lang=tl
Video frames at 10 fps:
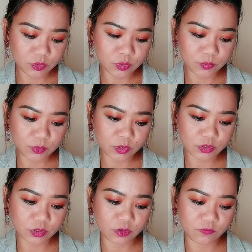True
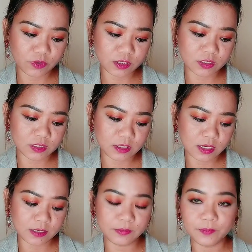post office.
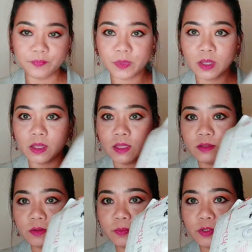Yan.
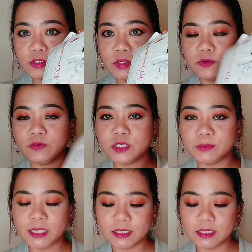True post office.